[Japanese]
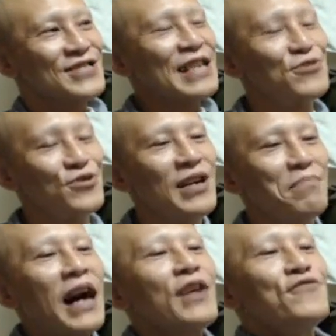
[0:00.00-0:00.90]
掴むの
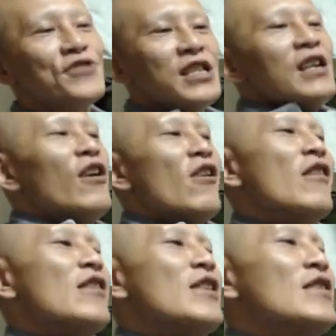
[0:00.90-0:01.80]
は前振り。お
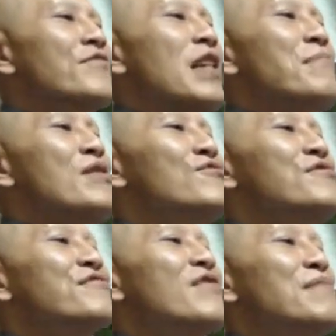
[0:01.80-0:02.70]
い、てめえこの
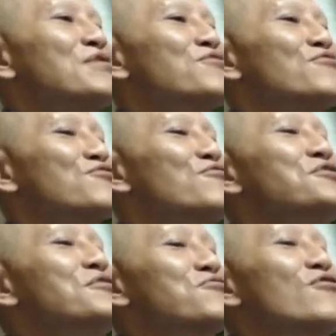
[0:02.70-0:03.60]
野郎、あんま調子こ
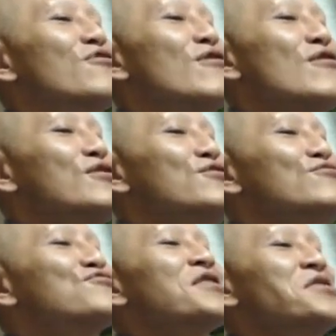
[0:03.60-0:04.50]
いてると、
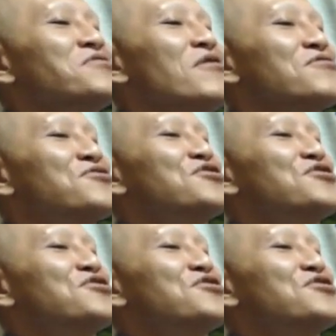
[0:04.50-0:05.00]
許さねえぞ。